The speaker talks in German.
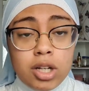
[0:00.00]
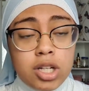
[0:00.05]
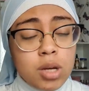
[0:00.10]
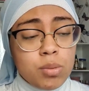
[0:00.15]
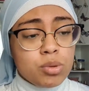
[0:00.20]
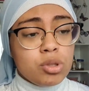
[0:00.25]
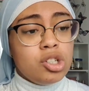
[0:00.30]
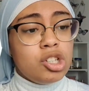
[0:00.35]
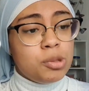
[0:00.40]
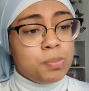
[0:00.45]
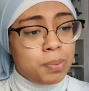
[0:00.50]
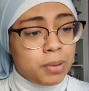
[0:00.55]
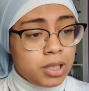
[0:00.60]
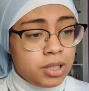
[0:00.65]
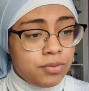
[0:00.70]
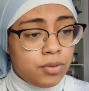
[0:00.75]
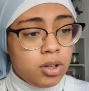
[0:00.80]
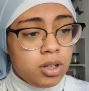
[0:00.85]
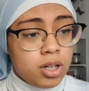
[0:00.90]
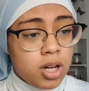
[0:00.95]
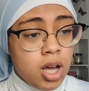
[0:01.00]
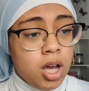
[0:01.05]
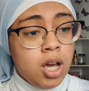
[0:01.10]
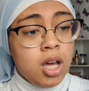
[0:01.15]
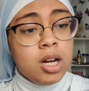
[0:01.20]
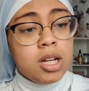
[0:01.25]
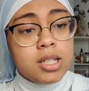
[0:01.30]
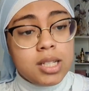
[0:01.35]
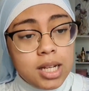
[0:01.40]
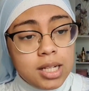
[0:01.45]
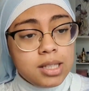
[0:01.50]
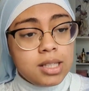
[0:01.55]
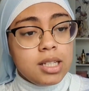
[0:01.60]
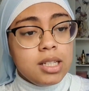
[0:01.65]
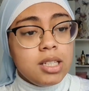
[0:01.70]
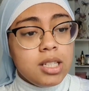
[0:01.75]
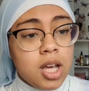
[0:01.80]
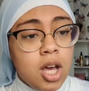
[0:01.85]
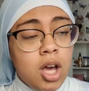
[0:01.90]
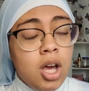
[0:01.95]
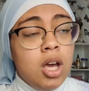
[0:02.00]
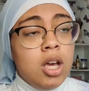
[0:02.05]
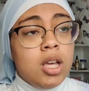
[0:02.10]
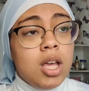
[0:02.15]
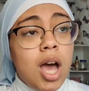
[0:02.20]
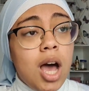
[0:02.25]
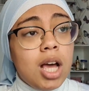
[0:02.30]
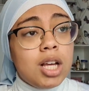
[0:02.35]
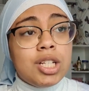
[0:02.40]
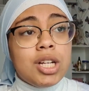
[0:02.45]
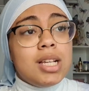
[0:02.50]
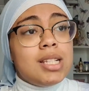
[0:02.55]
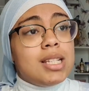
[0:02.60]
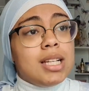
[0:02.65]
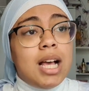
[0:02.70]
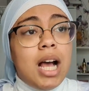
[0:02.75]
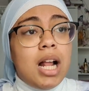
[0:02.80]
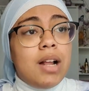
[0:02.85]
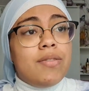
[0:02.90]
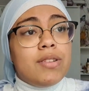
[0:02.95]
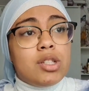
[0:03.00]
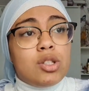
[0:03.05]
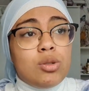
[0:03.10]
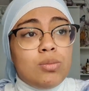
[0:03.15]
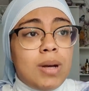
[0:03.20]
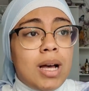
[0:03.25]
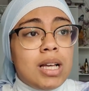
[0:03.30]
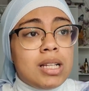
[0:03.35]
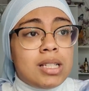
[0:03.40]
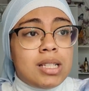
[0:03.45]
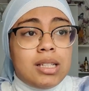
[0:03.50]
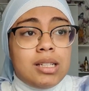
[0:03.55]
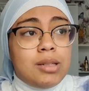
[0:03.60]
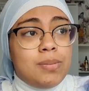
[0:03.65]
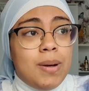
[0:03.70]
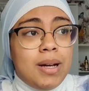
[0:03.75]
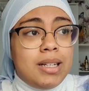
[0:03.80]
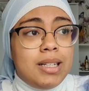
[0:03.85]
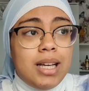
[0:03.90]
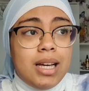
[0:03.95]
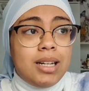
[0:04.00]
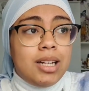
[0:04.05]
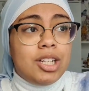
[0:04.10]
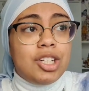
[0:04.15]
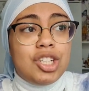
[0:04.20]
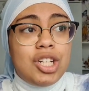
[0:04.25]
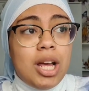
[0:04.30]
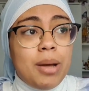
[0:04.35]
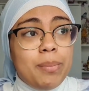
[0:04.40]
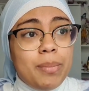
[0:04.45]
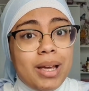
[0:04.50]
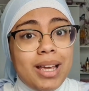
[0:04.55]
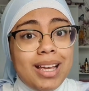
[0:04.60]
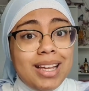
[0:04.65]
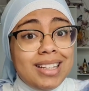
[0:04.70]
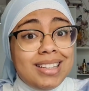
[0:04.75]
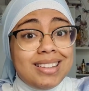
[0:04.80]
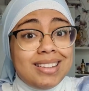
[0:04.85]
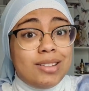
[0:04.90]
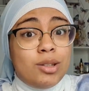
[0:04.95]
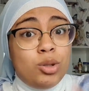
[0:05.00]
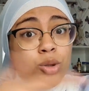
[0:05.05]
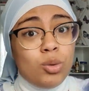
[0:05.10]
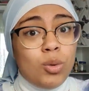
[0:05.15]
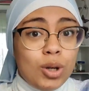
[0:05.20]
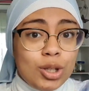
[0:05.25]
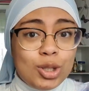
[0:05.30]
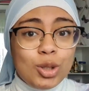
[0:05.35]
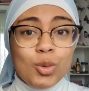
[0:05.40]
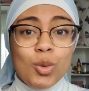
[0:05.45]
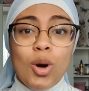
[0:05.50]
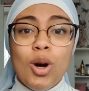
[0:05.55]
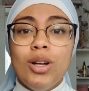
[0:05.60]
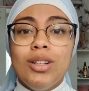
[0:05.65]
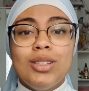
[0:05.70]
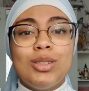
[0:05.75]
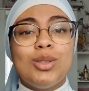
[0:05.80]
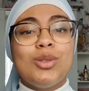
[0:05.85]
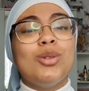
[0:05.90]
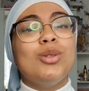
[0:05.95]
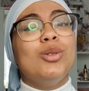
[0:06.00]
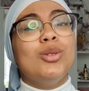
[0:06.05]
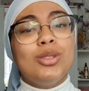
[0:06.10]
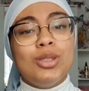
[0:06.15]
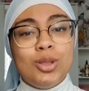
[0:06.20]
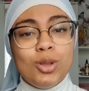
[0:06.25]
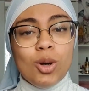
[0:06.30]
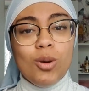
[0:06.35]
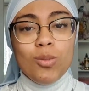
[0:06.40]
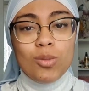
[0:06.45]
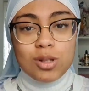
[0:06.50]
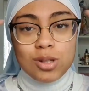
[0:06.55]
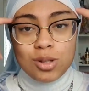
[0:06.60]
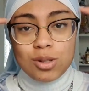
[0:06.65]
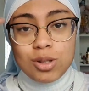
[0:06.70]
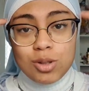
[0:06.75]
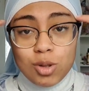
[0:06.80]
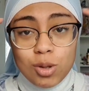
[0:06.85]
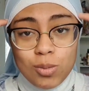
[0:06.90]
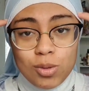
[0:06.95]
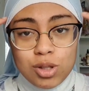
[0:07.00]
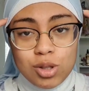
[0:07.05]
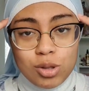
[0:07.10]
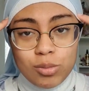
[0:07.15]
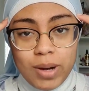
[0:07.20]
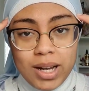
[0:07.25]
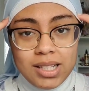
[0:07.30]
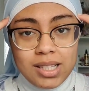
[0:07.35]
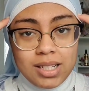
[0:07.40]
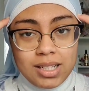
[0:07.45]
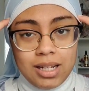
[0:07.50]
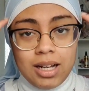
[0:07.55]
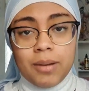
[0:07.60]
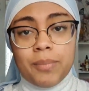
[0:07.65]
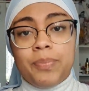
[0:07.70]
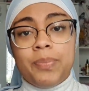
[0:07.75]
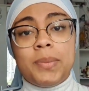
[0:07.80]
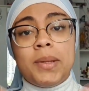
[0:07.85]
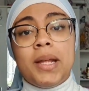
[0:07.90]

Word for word: Ich habe so ein Sprichwort, das nennt sich, ja, scheißegal, was du machst. Ich meine, die anderen sterben eh, do what you want, so. Und so musst, so musst du ein Mindset haben.